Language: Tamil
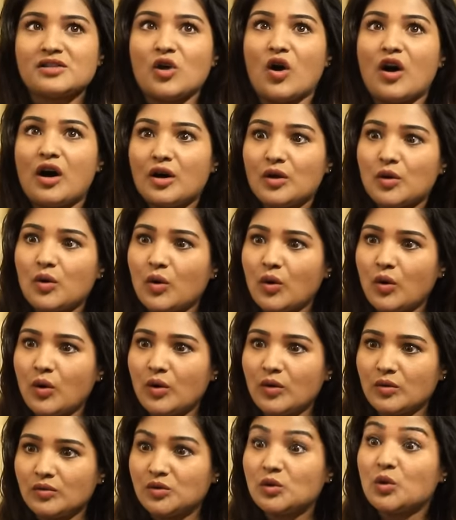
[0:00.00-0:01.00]
சாரோ
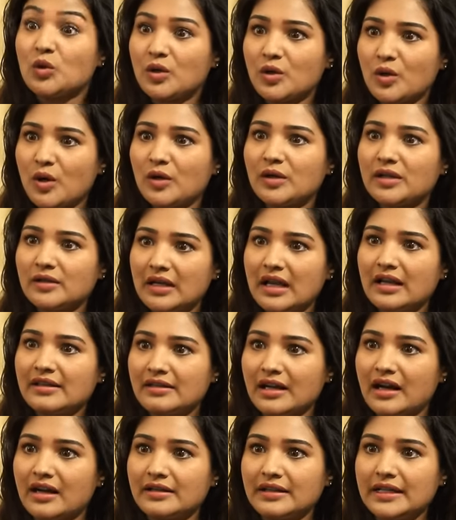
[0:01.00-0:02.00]

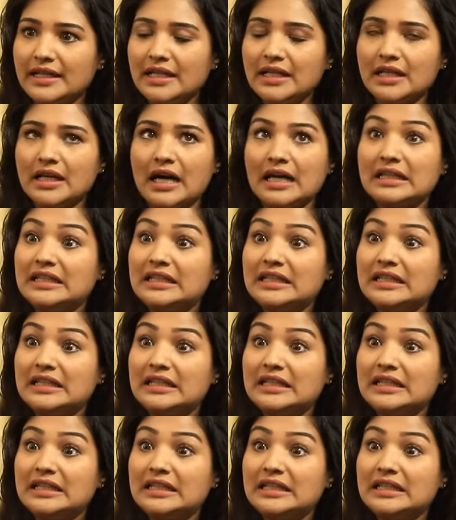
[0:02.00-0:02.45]
துக்கம்லாம் தாண்டி